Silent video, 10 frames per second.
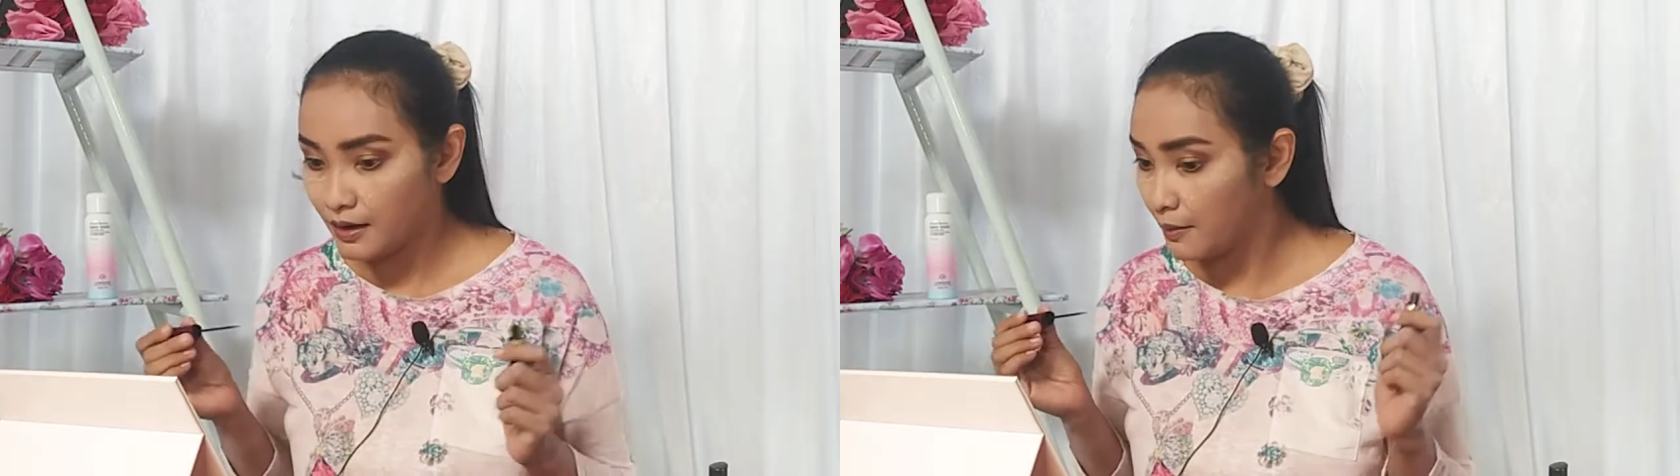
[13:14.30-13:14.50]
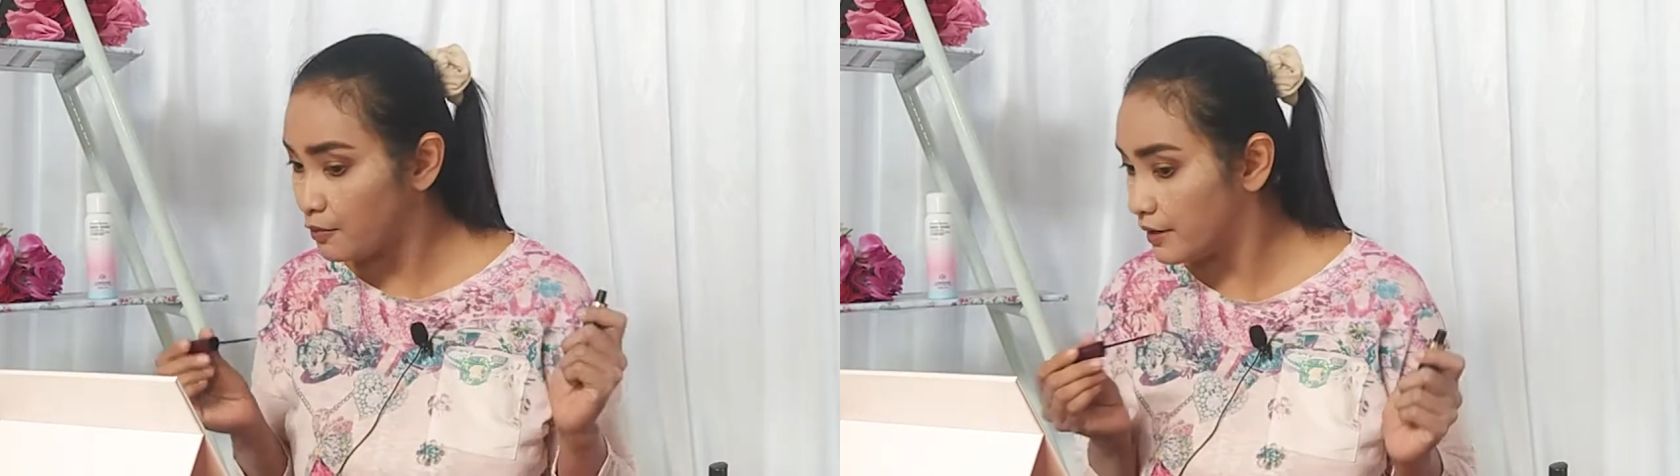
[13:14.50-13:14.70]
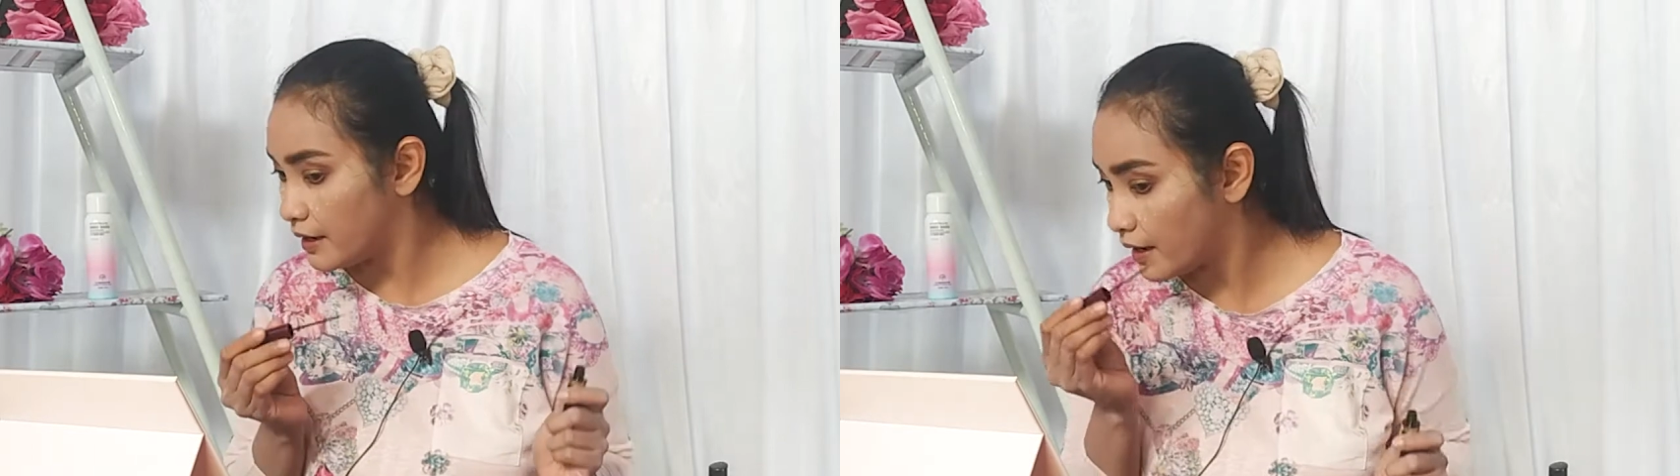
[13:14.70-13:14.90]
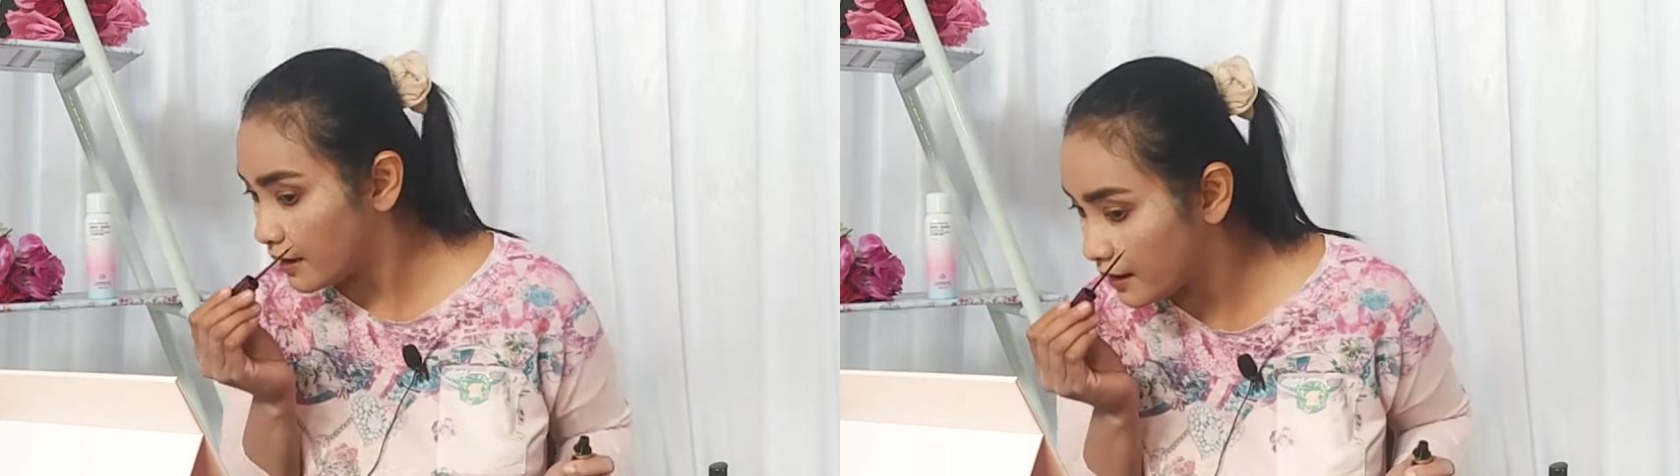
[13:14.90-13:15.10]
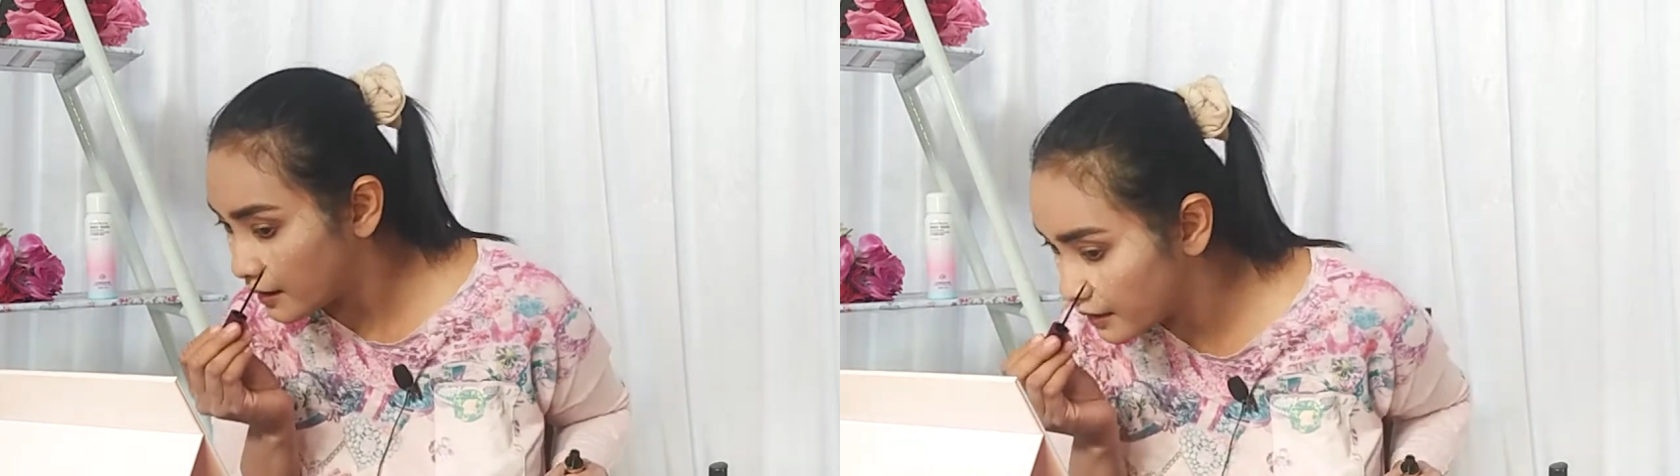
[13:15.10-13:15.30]

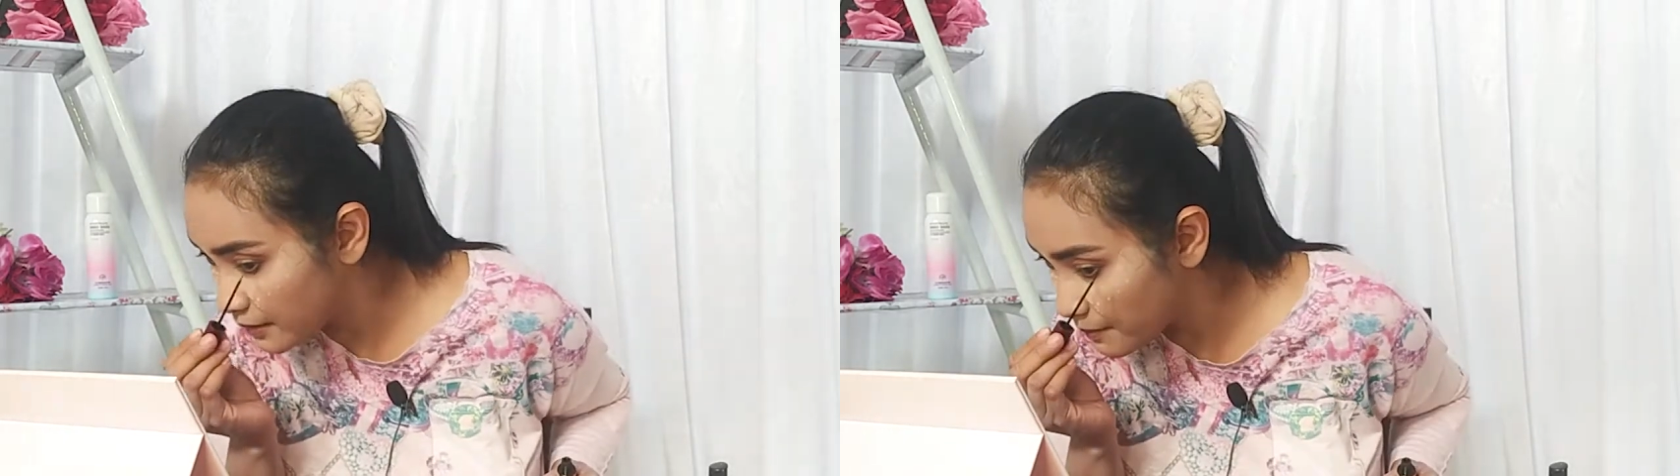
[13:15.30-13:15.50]
kemudian di